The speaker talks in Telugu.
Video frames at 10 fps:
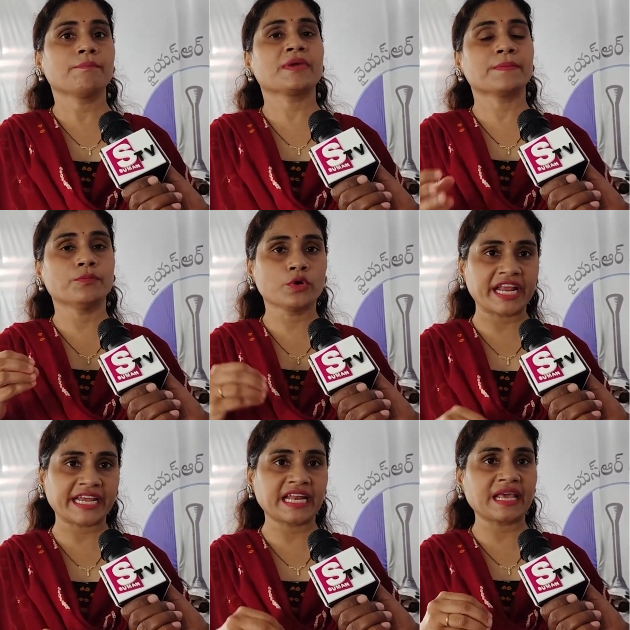మీ
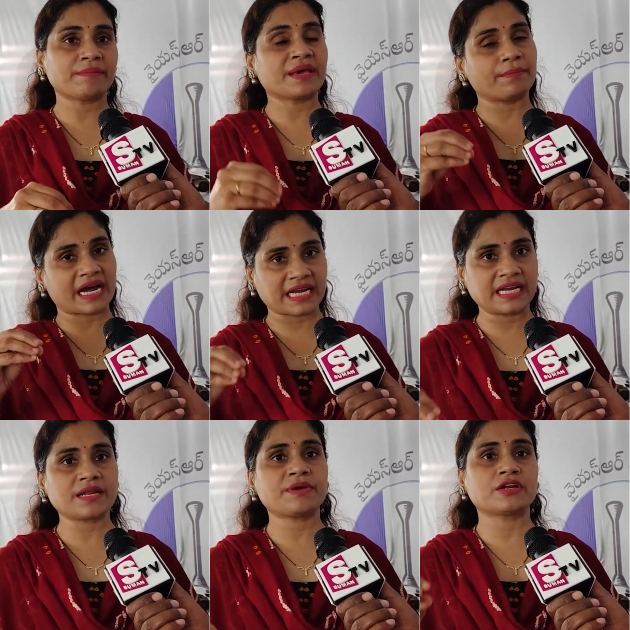మురికిని మీ
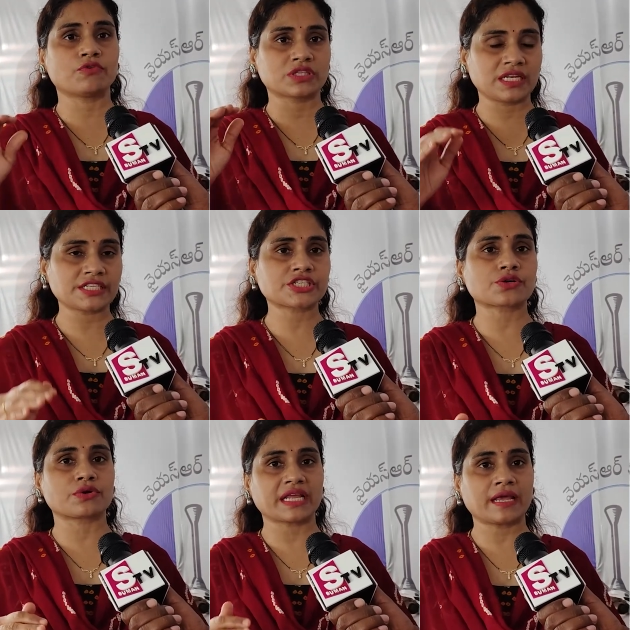మకిలిని మీరు
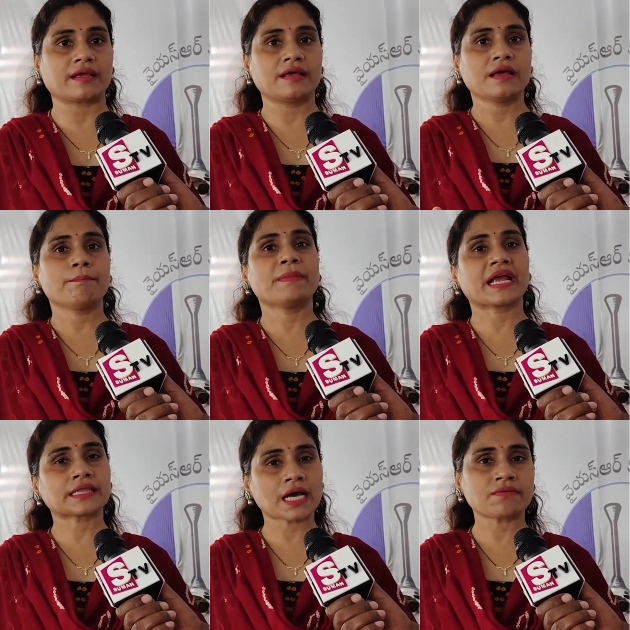వదిలించుకొని
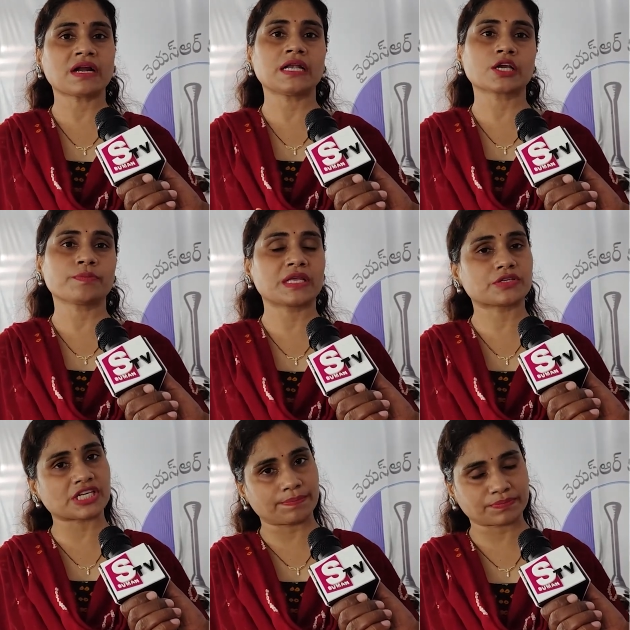మిగతా వాళ్లకు మీరు
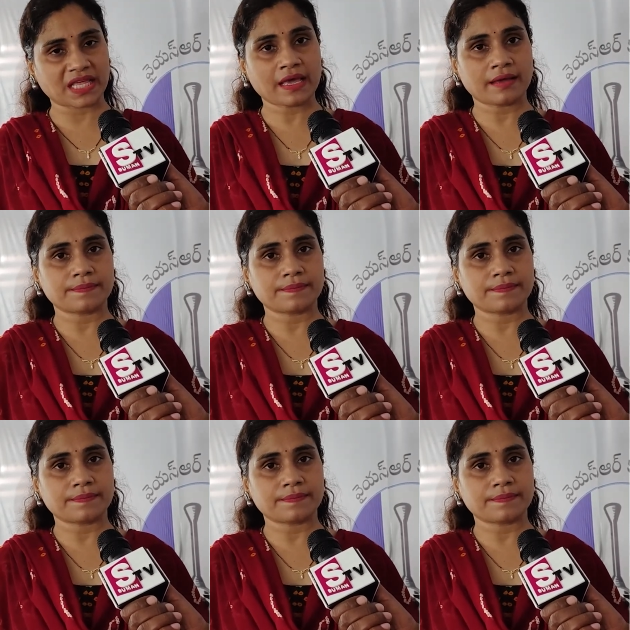చెప్తే